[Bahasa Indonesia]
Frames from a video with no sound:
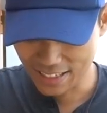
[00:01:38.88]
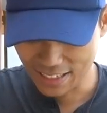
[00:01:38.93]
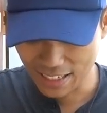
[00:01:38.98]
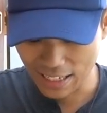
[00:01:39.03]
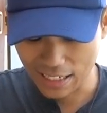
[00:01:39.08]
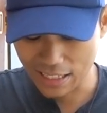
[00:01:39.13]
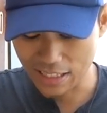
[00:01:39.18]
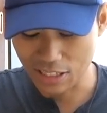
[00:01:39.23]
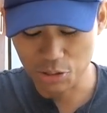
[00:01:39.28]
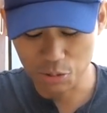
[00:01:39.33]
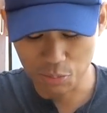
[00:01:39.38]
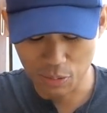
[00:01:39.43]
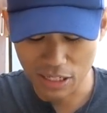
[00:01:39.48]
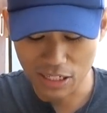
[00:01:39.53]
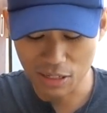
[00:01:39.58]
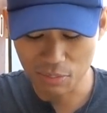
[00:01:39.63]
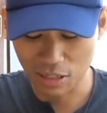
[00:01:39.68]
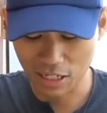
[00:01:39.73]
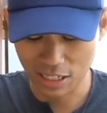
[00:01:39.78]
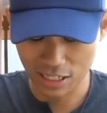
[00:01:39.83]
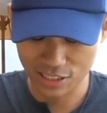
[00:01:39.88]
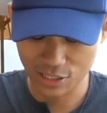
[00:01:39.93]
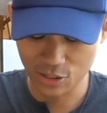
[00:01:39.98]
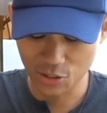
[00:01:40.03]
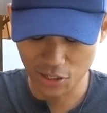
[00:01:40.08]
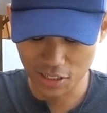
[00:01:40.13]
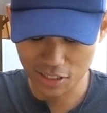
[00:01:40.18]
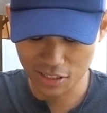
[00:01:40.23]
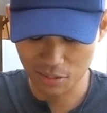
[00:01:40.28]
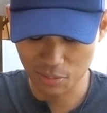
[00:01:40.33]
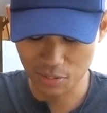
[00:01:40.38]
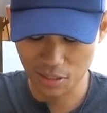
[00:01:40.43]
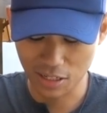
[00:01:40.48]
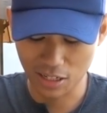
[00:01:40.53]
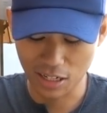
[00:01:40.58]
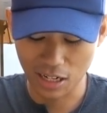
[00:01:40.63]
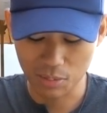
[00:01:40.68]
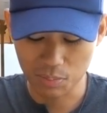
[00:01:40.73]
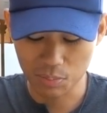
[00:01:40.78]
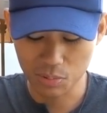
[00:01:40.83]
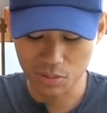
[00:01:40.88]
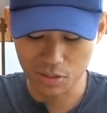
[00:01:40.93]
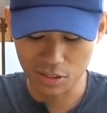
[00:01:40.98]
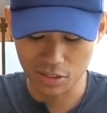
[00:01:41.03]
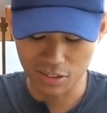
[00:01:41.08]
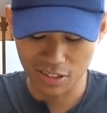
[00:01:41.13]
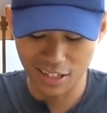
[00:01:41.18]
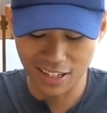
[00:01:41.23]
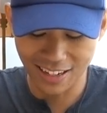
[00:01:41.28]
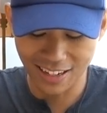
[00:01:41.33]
Ya kita cobain deh makan nasi goreng sama garpu gitu.